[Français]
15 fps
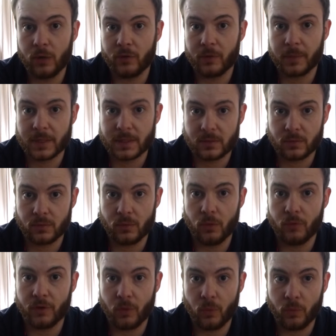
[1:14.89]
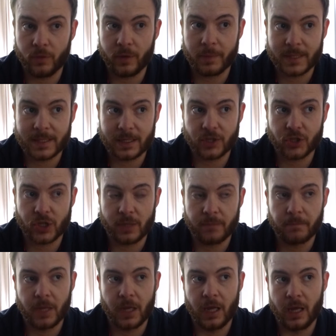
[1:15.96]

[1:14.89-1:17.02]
On va pas se, on va, on va pas se cacher.